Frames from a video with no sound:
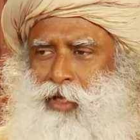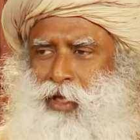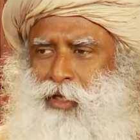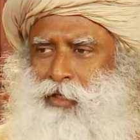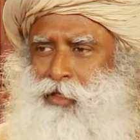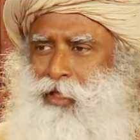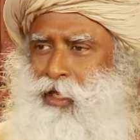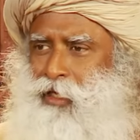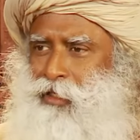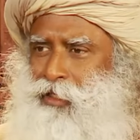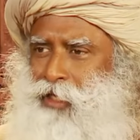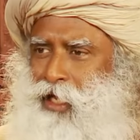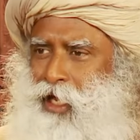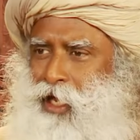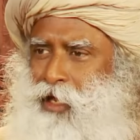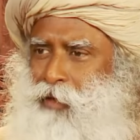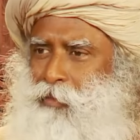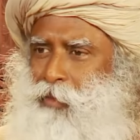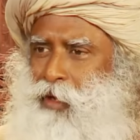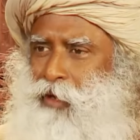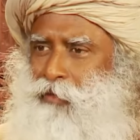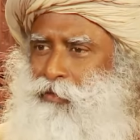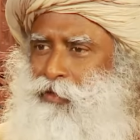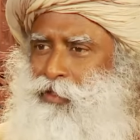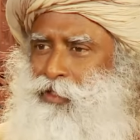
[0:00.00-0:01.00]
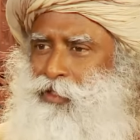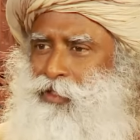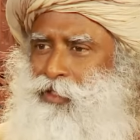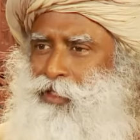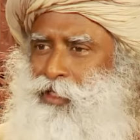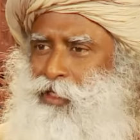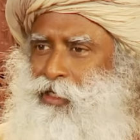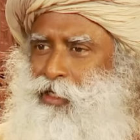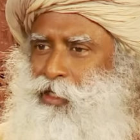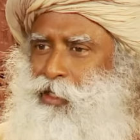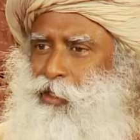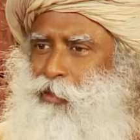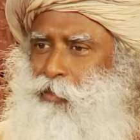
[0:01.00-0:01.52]
তা সেই সময় আমি
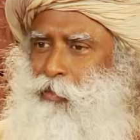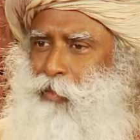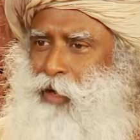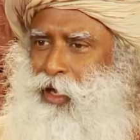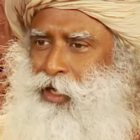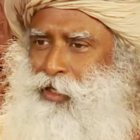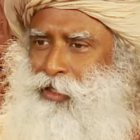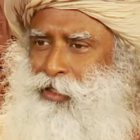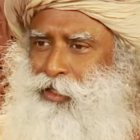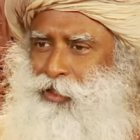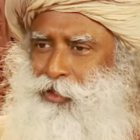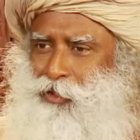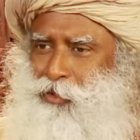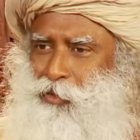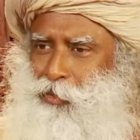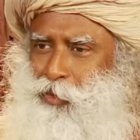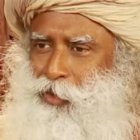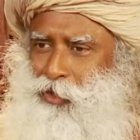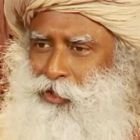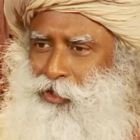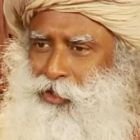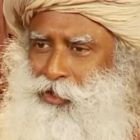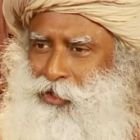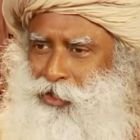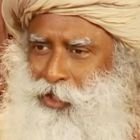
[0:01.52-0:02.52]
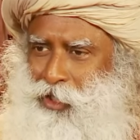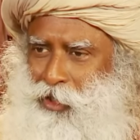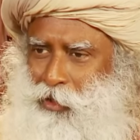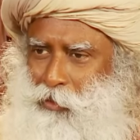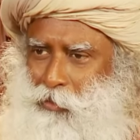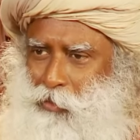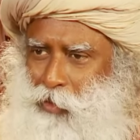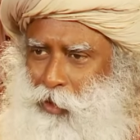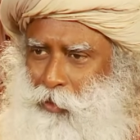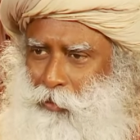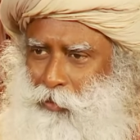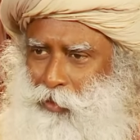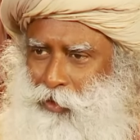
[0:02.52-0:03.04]
নির্দিষ্ট একটা লক্ষ্যের প্রতি
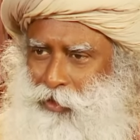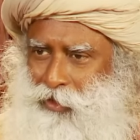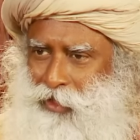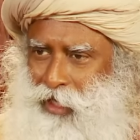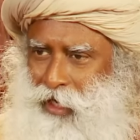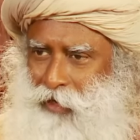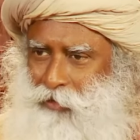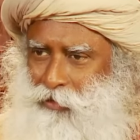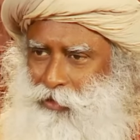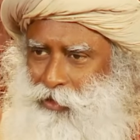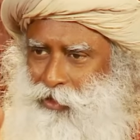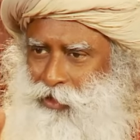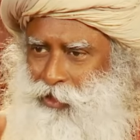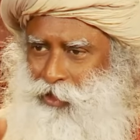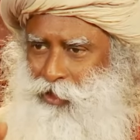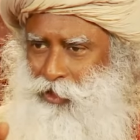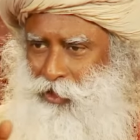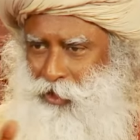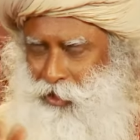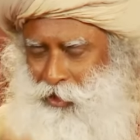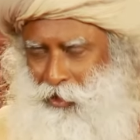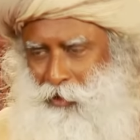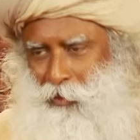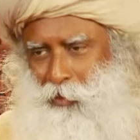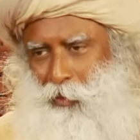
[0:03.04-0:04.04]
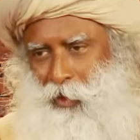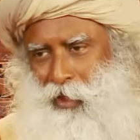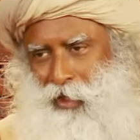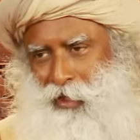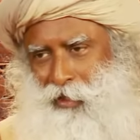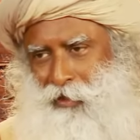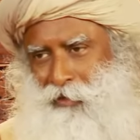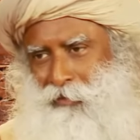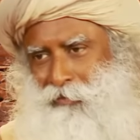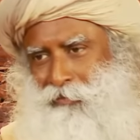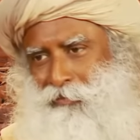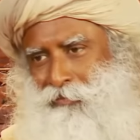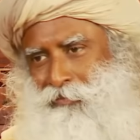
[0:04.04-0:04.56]
একনিষ্ঠ ছিলাম তাই একরকমভাবে
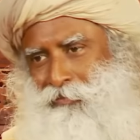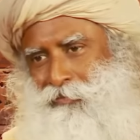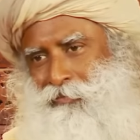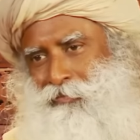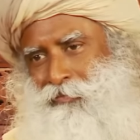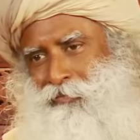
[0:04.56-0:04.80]
ছিলাম